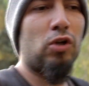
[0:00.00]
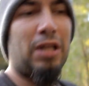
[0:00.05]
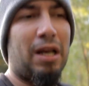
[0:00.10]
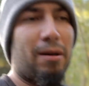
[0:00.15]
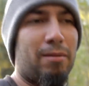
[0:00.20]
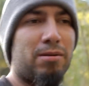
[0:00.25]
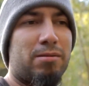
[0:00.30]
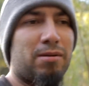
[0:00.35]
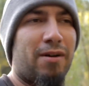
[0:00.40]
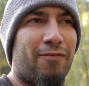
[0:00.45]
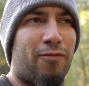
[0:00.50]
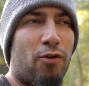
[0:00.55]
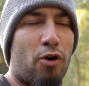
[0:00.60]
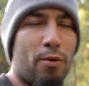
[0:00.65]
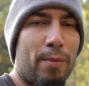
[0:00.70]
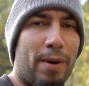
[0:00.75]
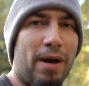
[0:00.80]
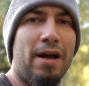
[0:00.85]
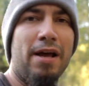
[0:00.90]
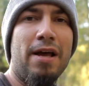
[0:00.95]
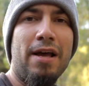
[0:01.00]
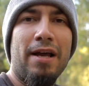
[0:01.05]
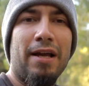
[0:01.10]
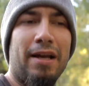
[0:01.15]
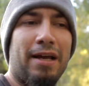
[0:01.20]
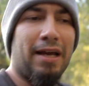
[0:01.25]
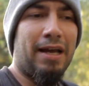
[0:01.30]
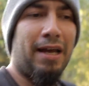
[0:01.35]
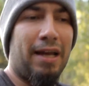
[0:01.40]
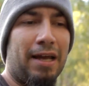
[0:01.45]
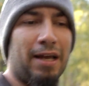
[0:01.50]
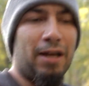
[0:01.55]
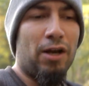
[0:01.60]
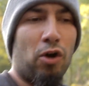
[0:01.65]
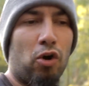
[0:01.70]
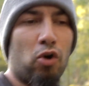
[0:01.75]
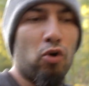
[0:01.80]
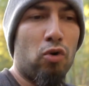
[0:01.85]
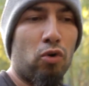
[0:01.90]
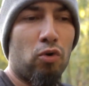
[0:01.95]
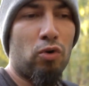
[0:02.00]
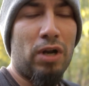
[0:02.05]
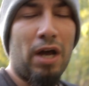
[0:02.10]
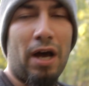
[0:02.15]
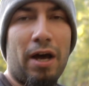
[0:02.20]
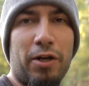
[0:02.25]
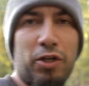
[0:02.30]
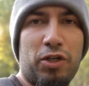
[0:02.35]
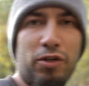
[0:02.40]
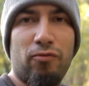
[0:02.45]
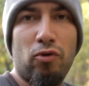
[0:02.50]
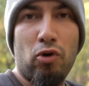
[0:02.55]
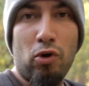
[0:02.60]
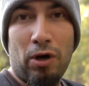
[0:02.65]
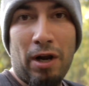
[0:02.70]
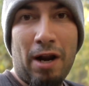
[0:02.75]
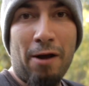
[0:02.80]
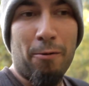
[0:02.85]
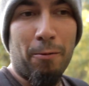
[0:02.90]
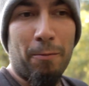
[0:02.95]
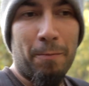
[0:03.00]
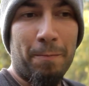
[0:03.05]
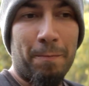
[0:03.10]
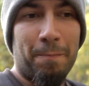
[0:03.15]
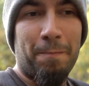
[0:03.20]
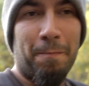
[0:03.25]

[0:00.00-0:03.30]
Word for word: no de la misma forma que con un archivo RAW.